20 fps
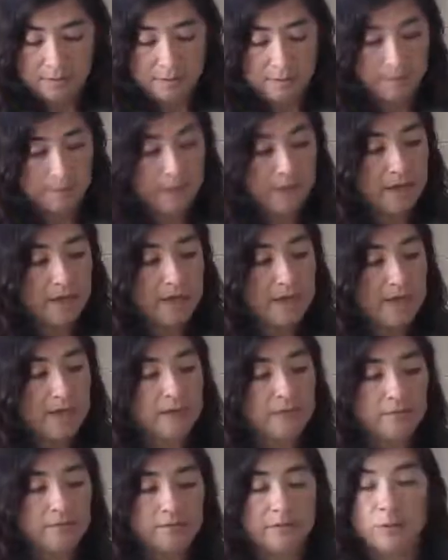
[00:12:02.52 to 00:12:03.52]

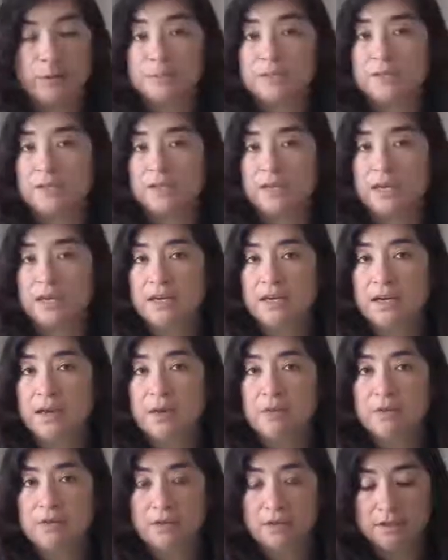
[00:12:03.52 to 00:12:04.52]
para obsequiar
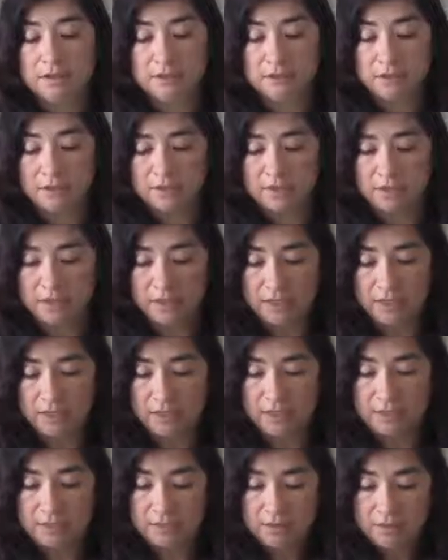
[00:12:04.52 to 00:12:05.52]
a una grandiosa
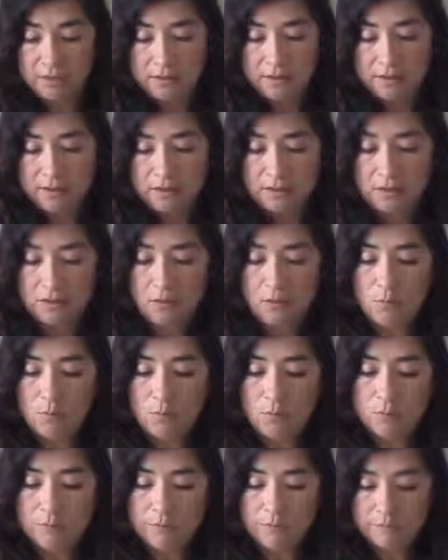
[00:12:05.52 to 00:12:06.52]
reina. Y
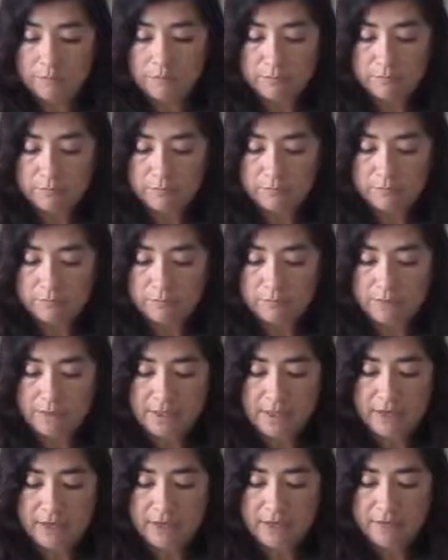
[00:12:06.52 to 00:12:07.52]
como
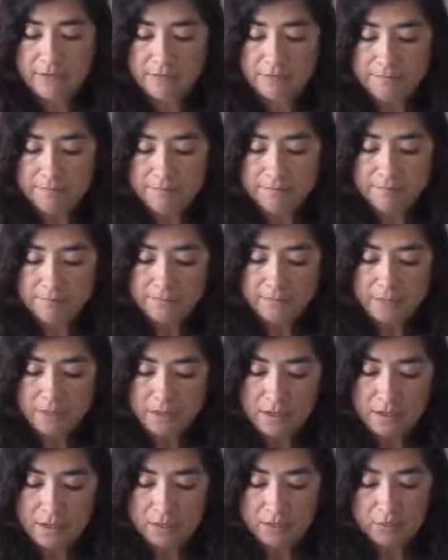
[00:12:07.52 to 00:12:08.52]
final
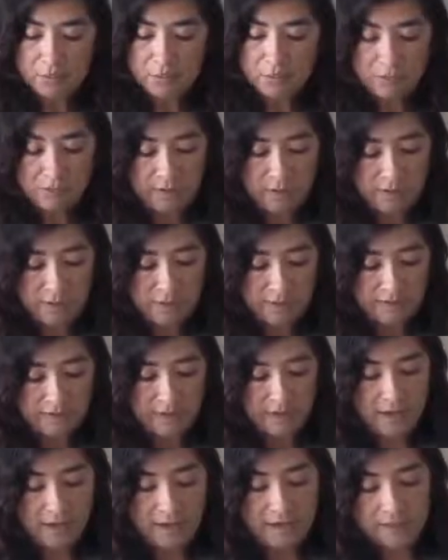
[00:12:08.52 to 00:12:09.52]
si ustedes
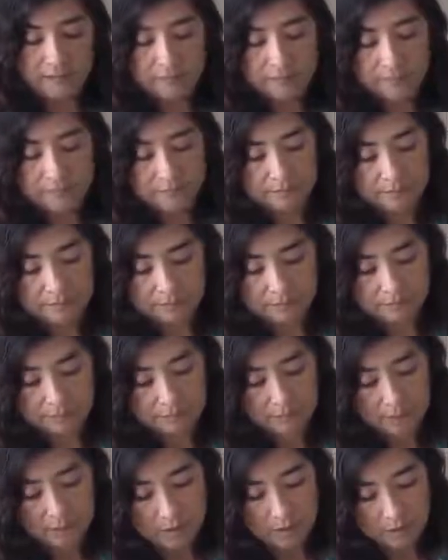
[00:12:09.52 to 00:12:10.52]
desean,
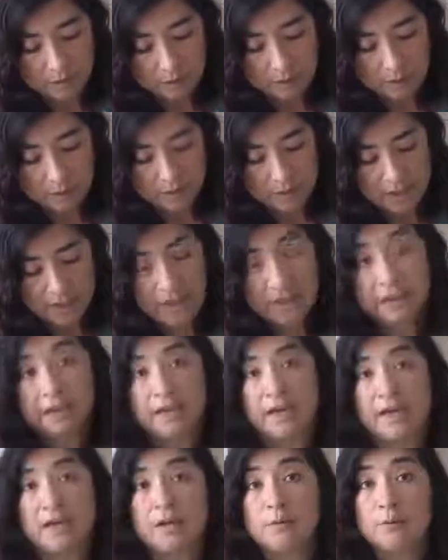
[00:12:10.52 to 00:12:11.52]
pueden
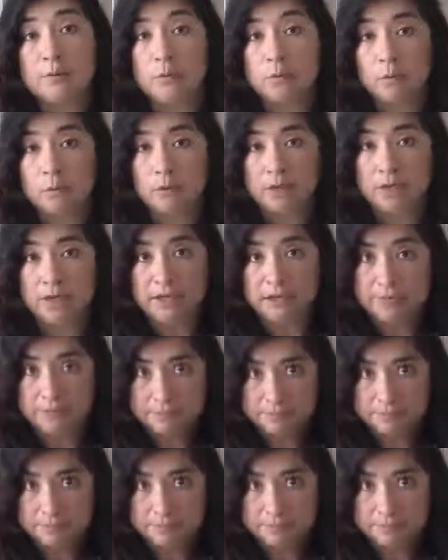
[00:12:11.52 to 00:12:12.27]
agregar popurrí